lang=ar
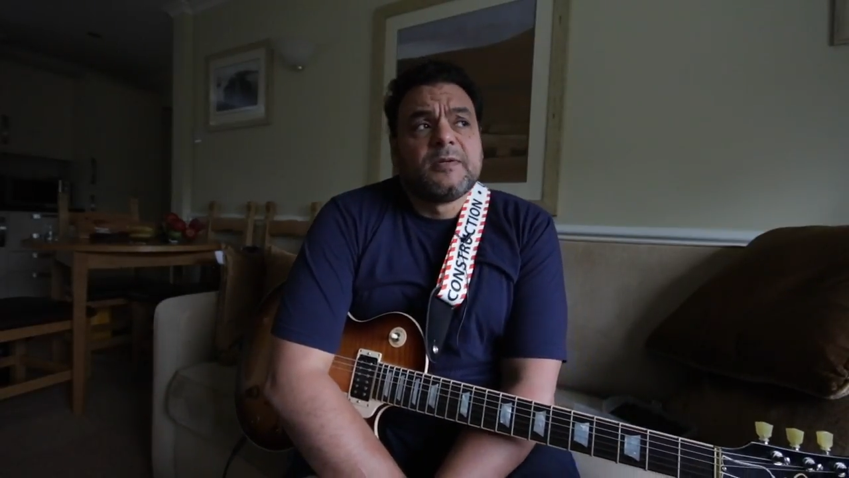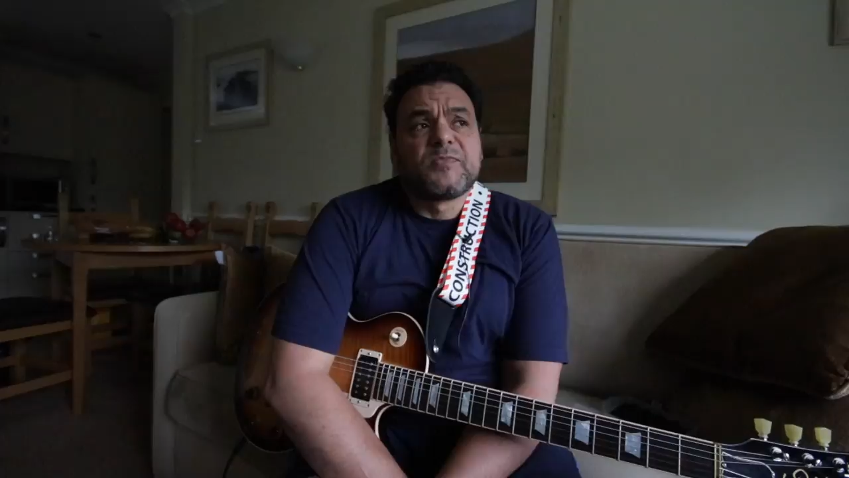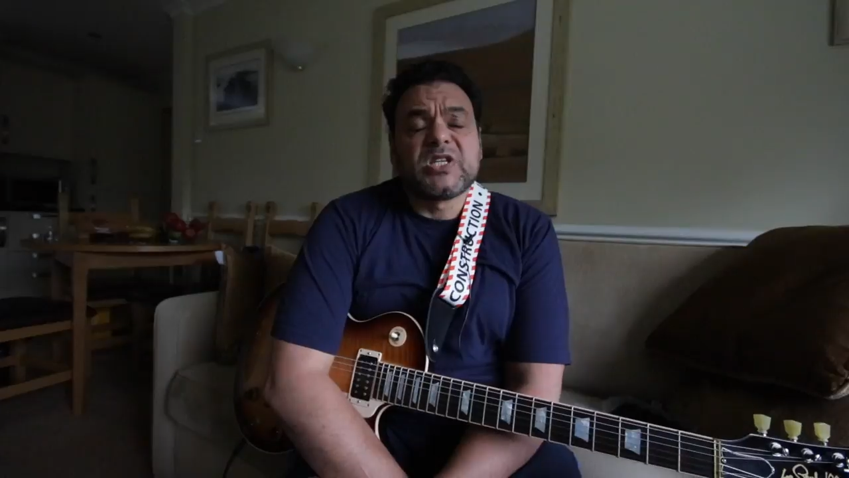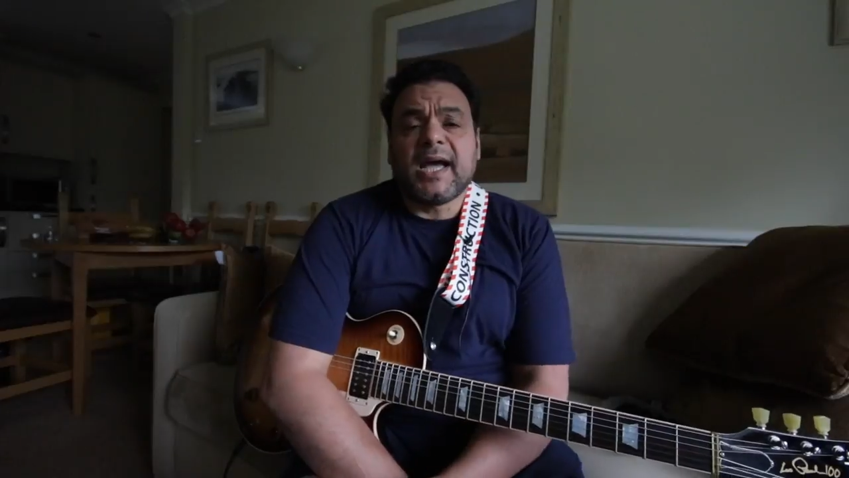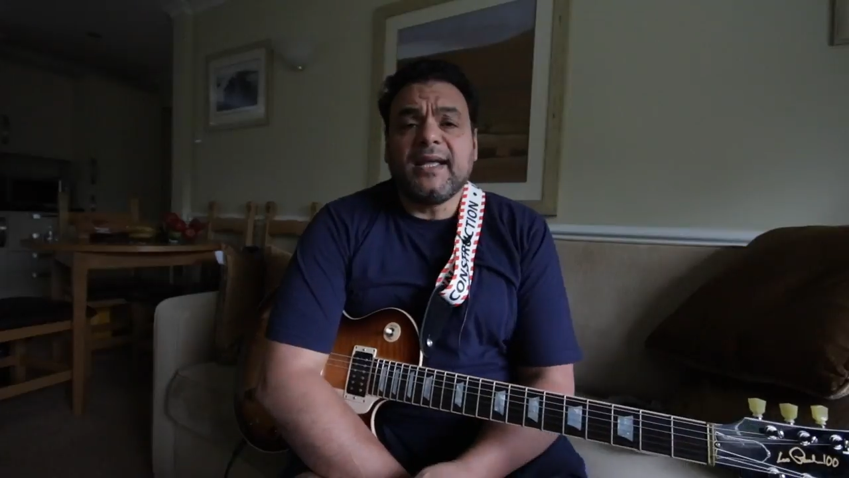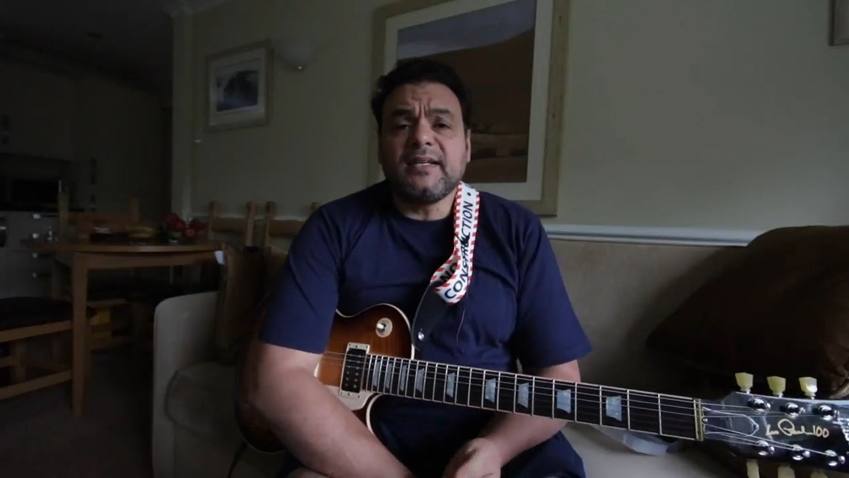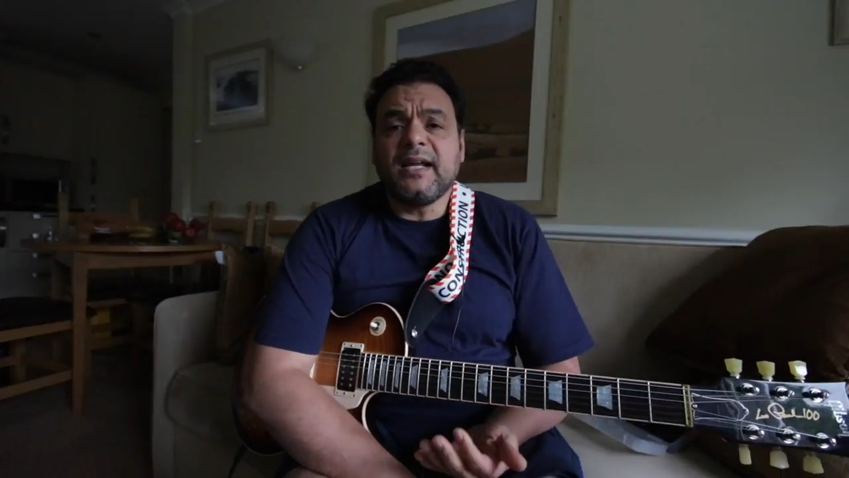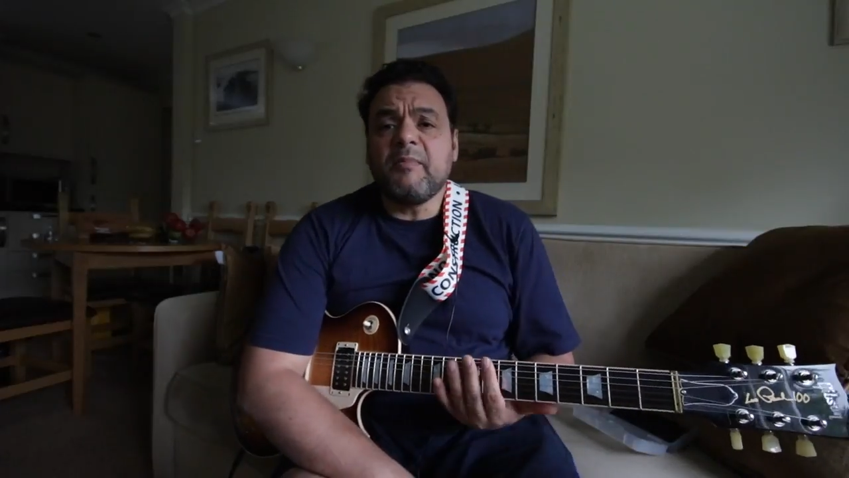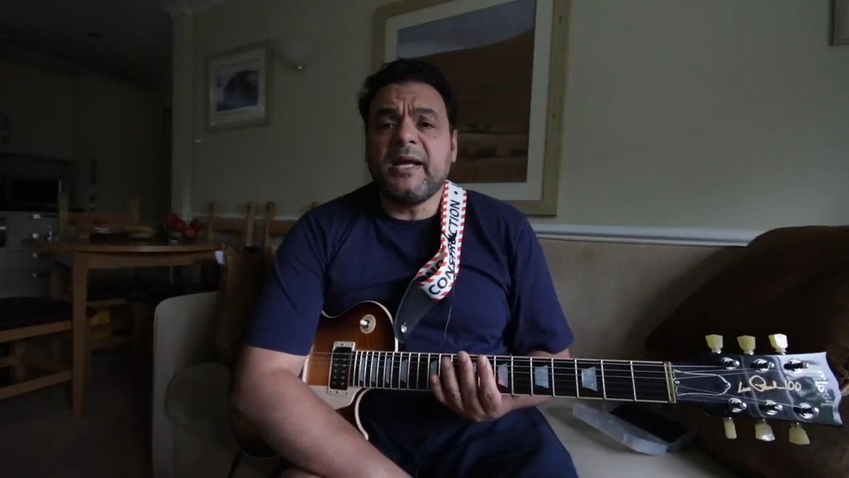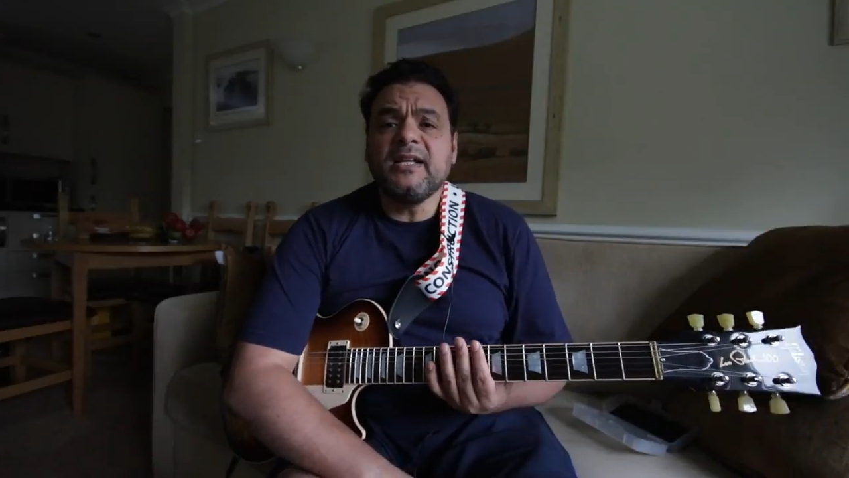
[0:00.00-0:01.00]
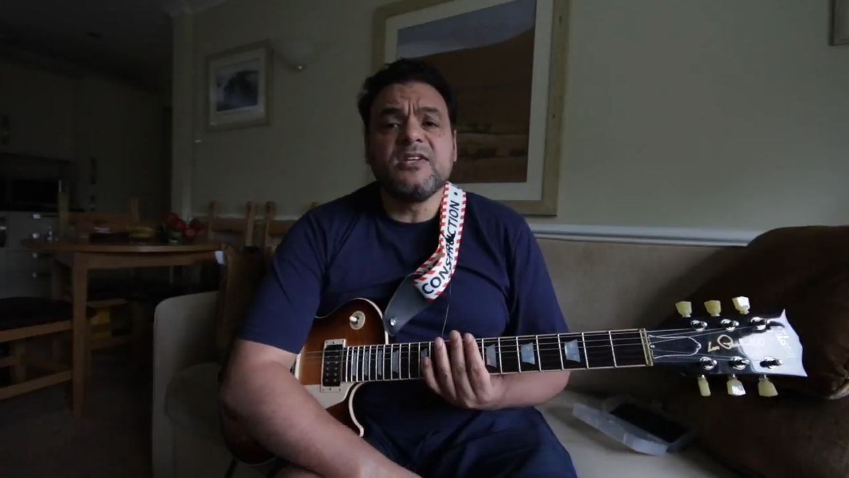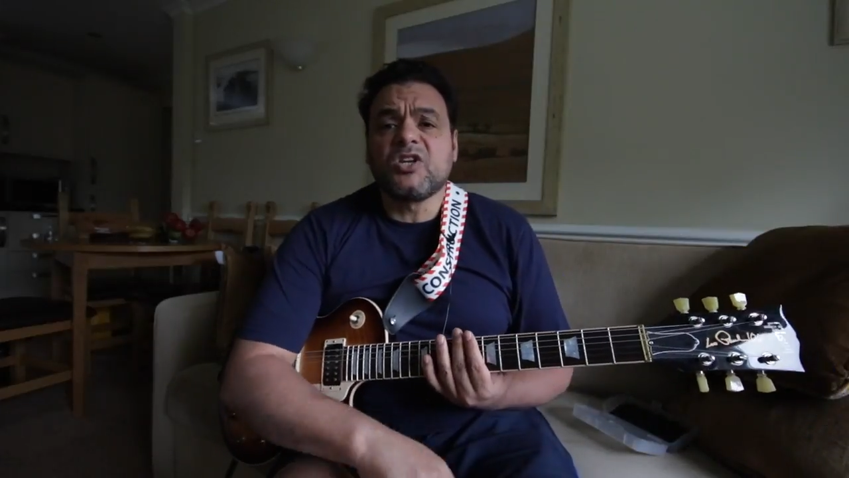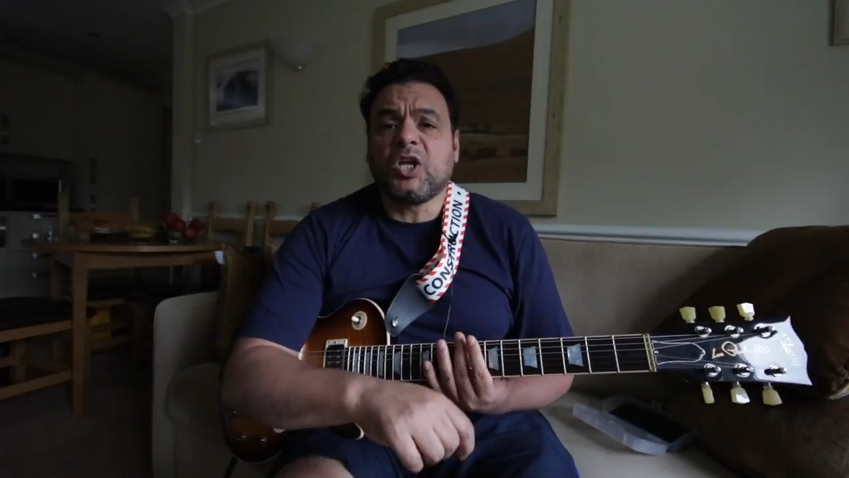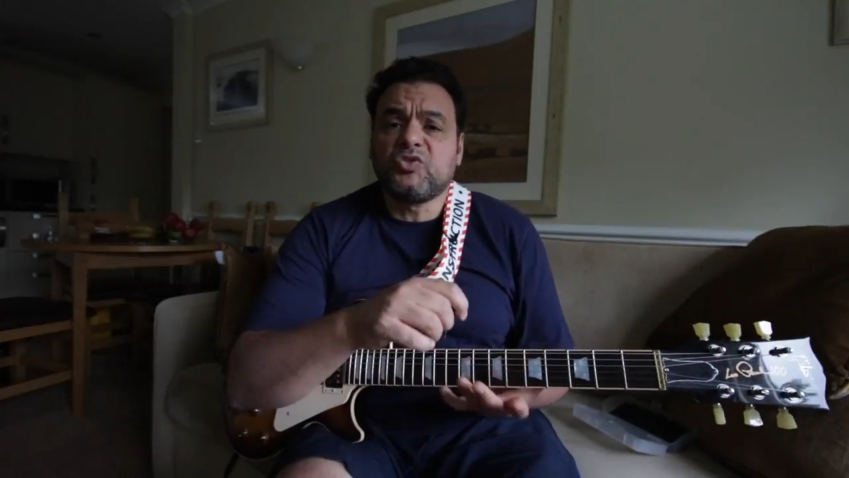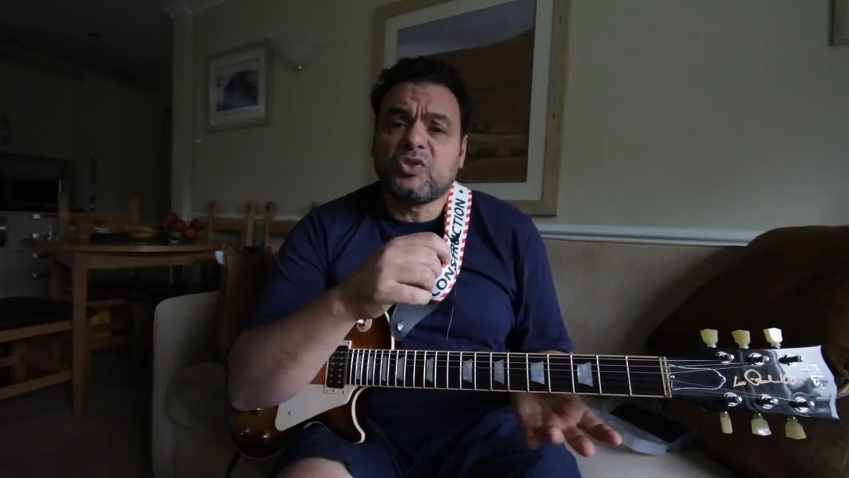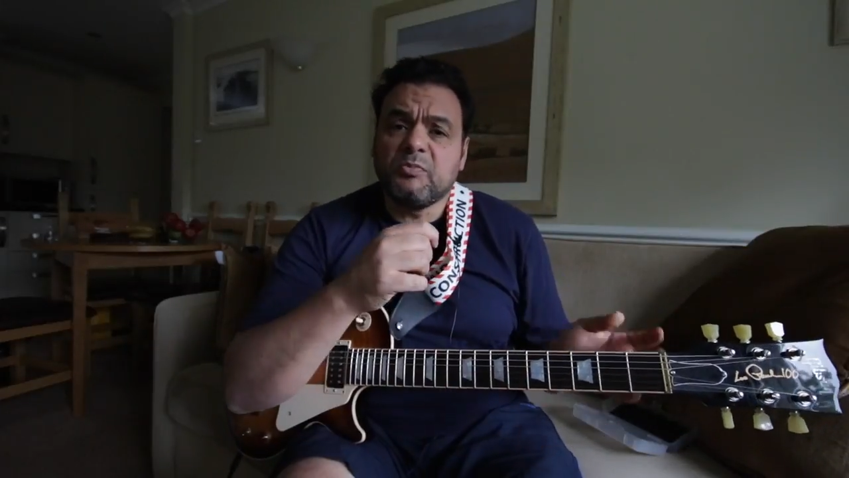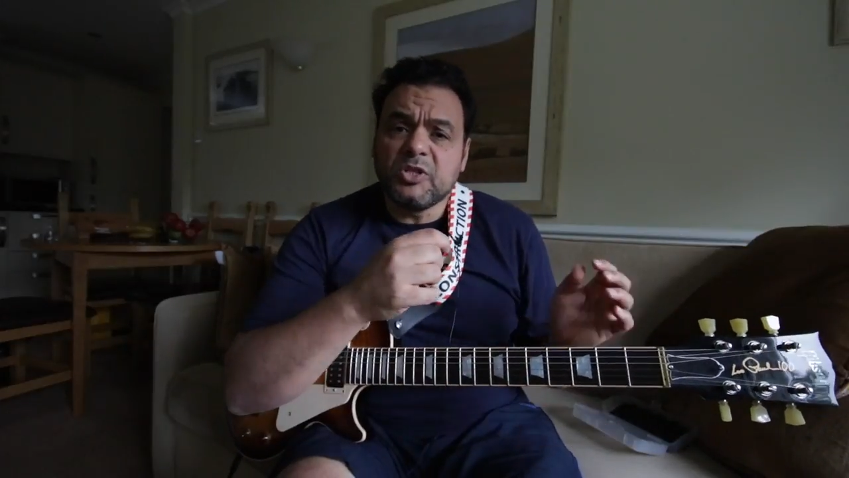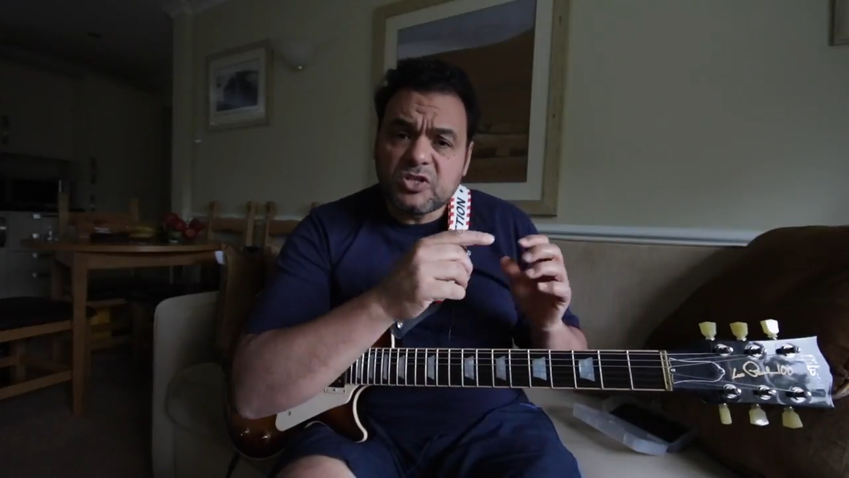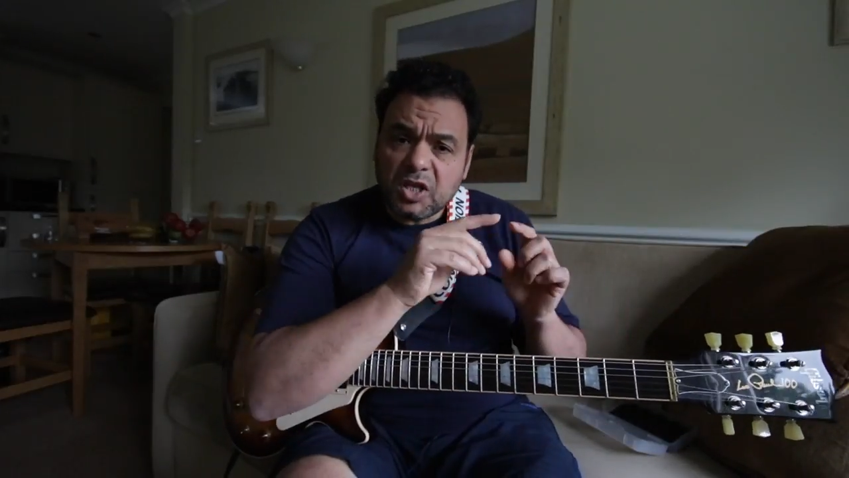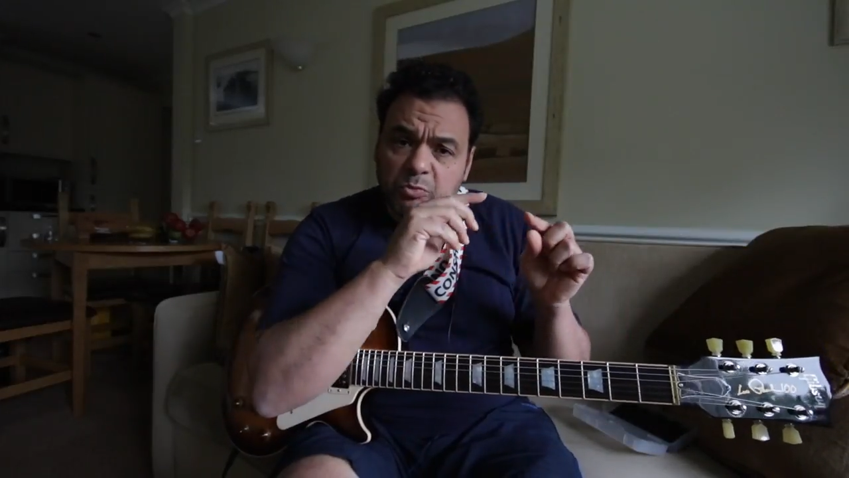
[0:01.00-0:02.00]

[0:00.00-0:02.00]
ساعات انا بنهي سطر من